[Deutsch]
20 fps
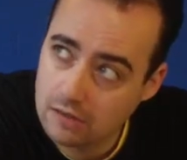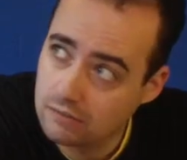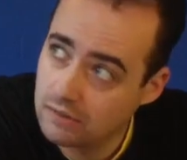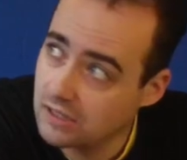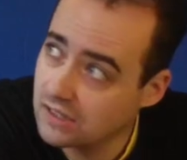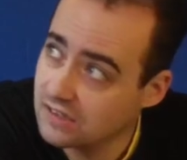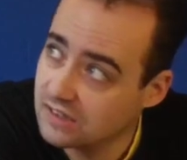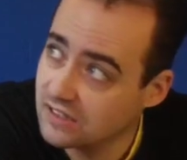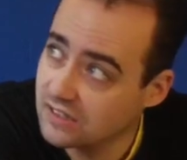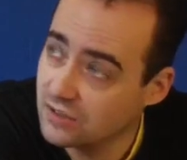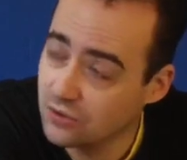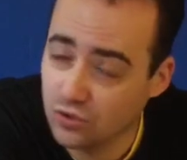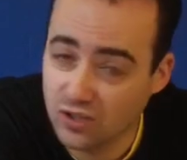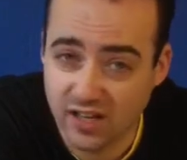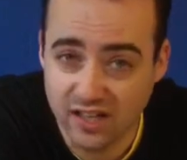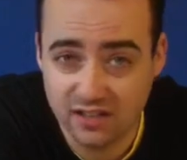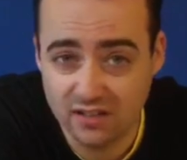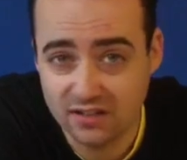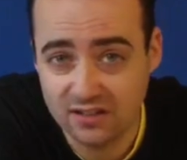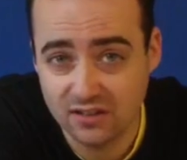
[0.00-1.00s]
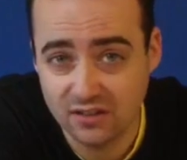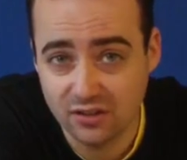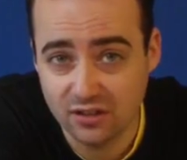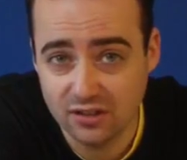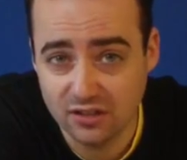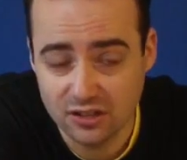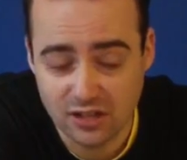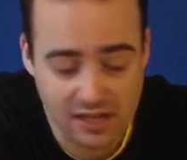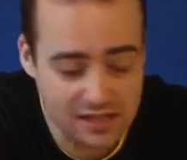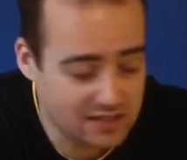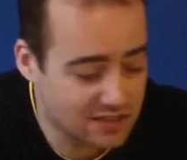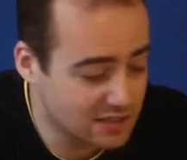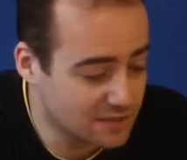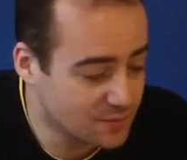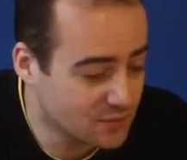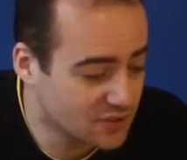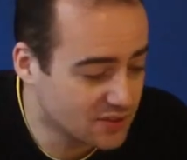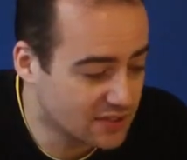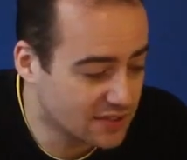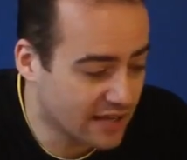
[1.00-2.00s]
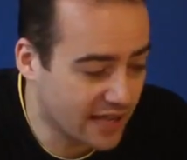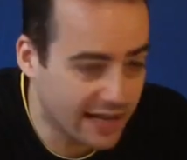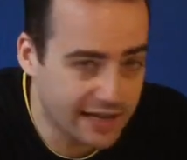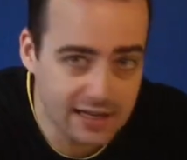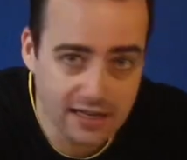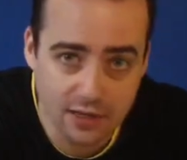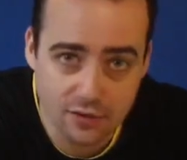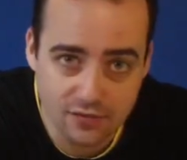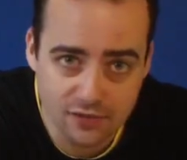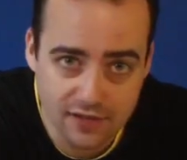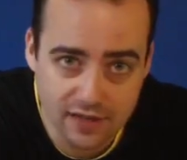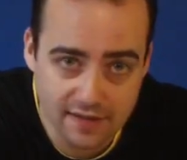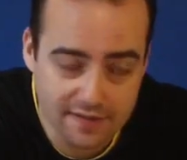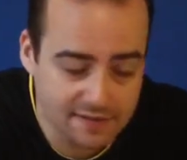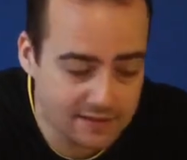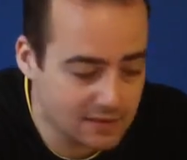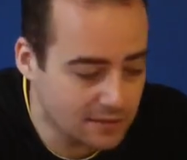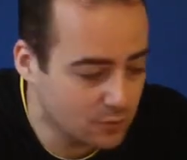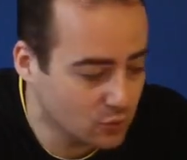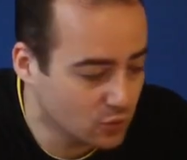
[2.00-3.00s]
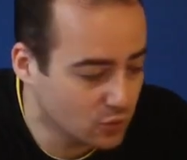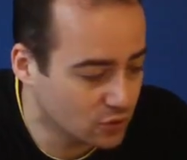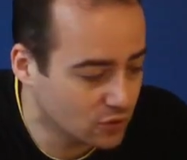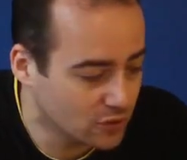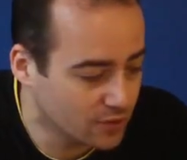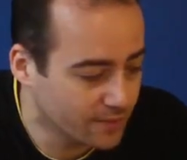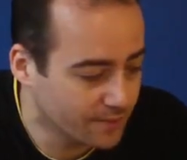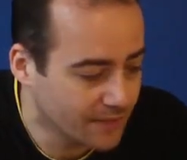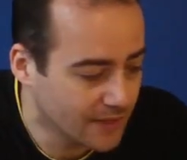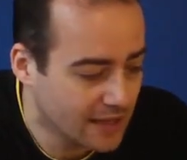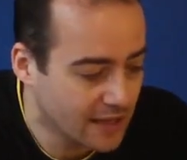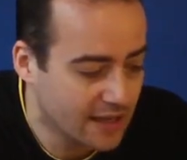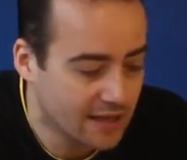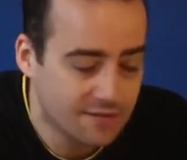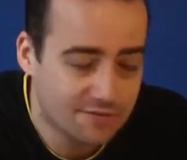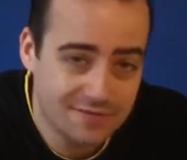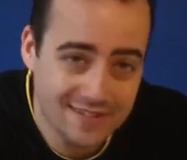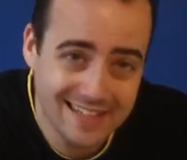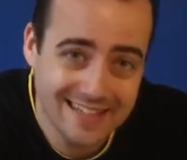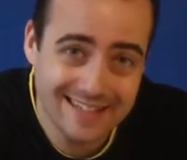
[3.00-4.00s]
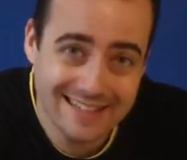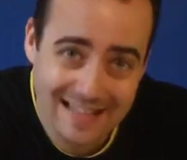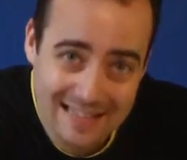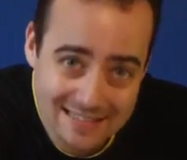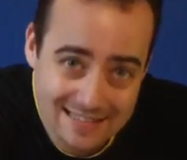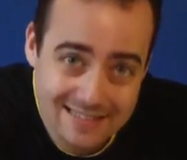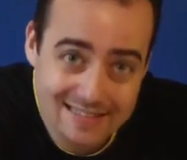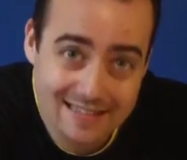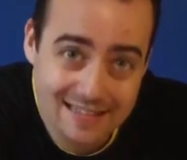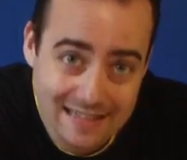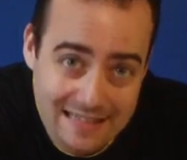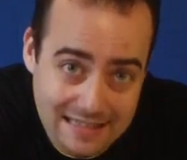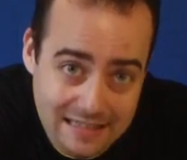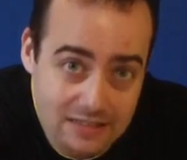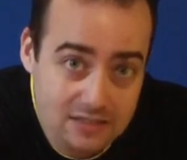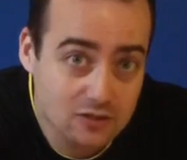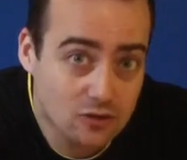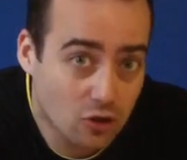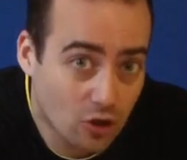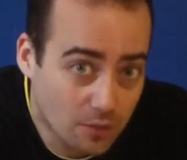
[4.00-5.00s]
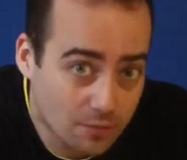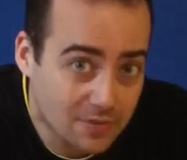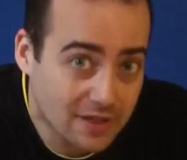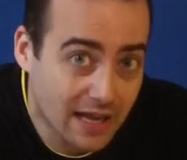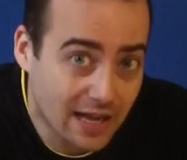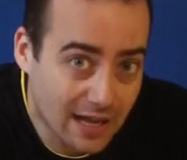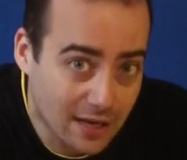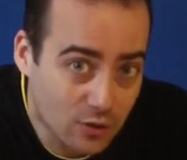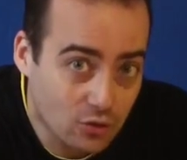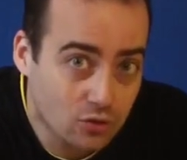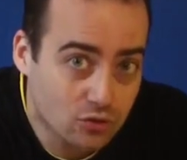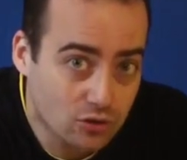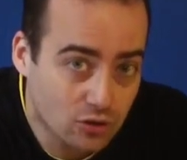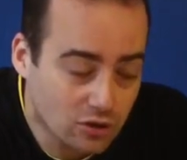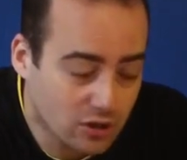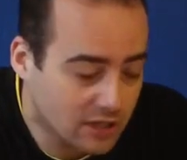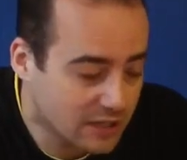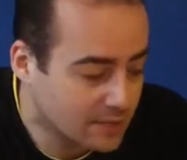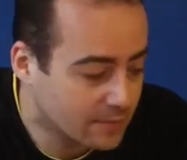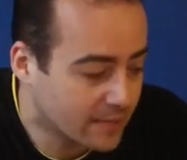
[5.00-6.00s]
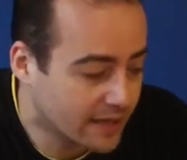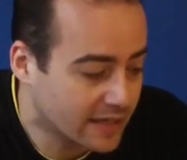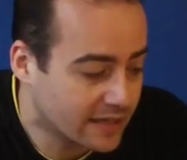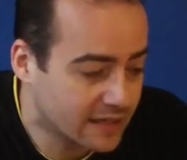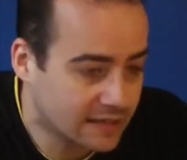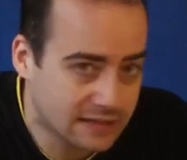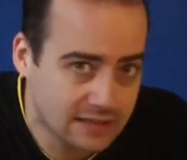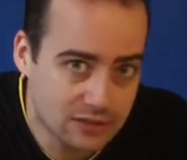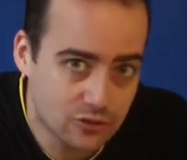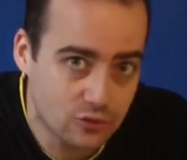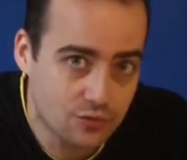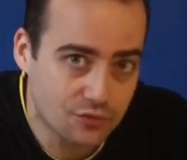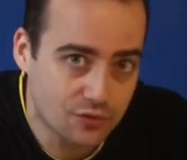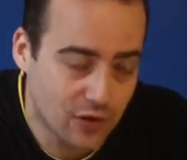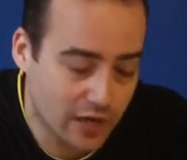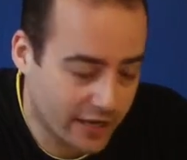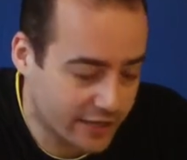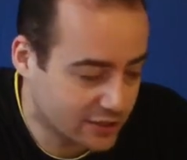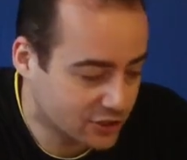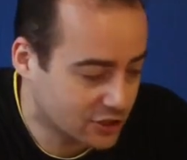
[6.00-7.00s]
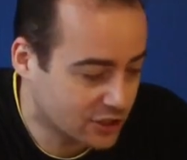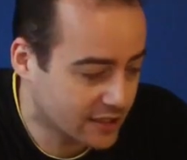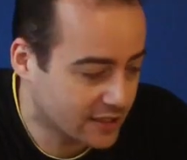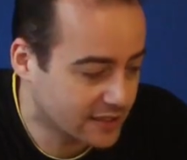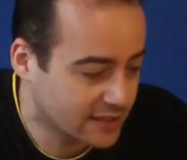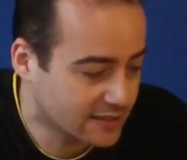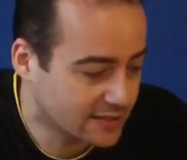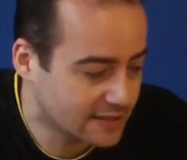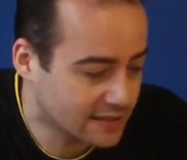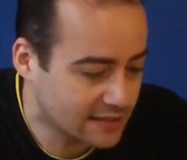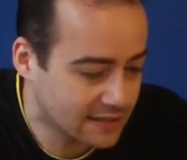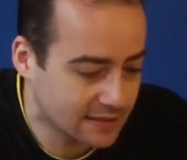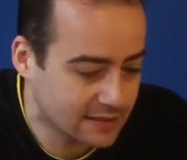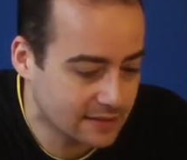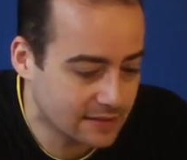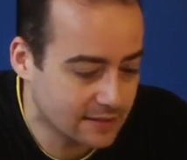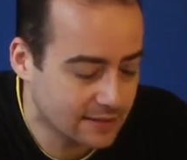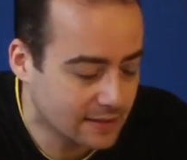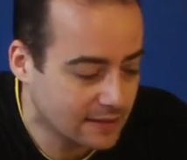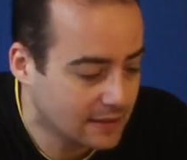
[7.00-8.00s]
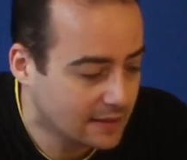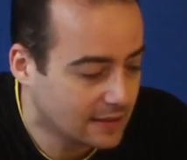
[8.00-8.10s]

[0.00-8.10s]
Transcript: Das ist jetzt korrektes Deutsch. Also ihr müsst den einlaufen lassen, den Motor. Wie das geht, kommt auch noch in meiner Nitro für Einsteiger-Serie.